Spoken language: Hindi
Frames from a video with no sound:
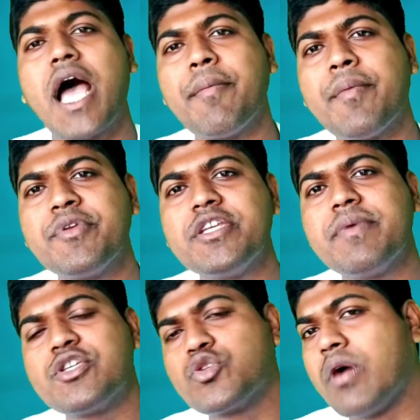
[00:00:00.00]
आप अपनी
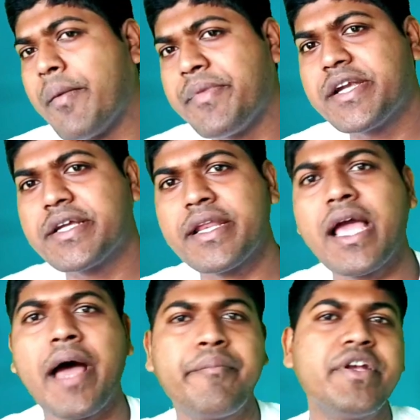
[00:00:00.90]
डिवाइस को अपडेट
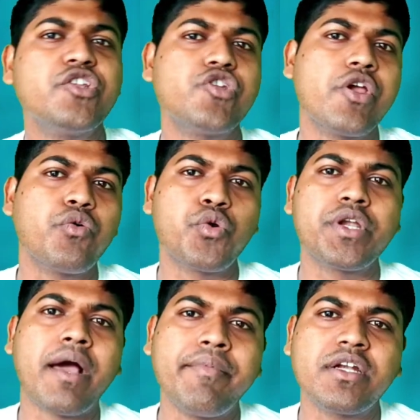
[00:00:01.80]
करें अपडेट जो है
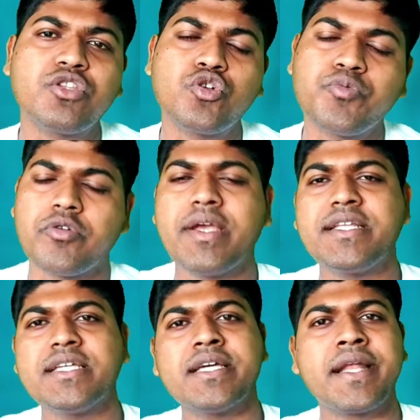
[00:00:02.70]
ओटा अपडेट के थ्रू
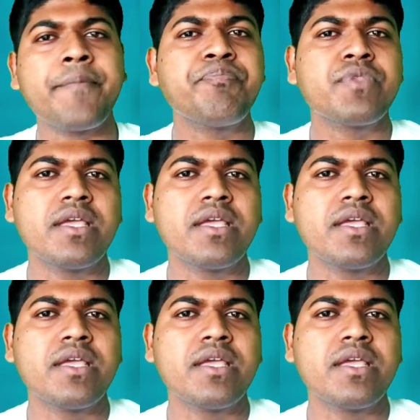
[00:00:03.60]
प्रोवाइड किया जा रहा